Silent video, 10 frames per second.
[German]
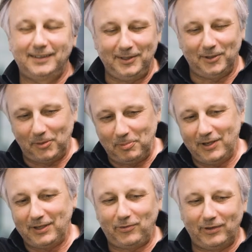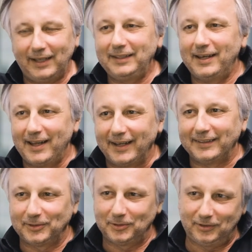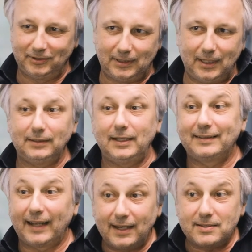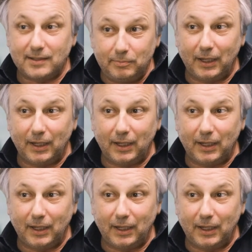Genau, ich bin ja eher so ein Angelernter sozusagen. Ja. Da drängt sich in